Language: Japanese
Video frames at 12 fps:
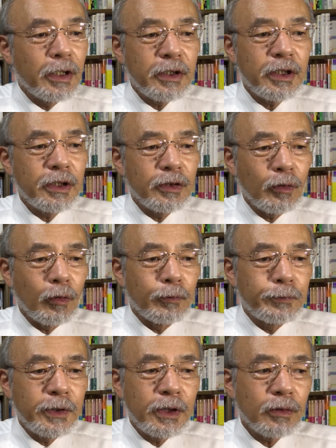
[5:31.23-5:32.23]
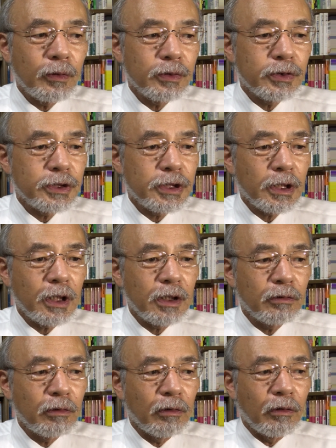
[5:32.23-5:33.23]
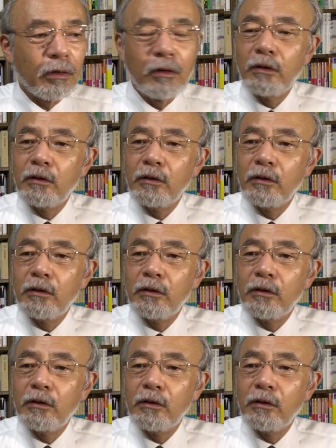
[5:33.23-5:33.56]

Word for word: デリーのフィーローズ・シャーの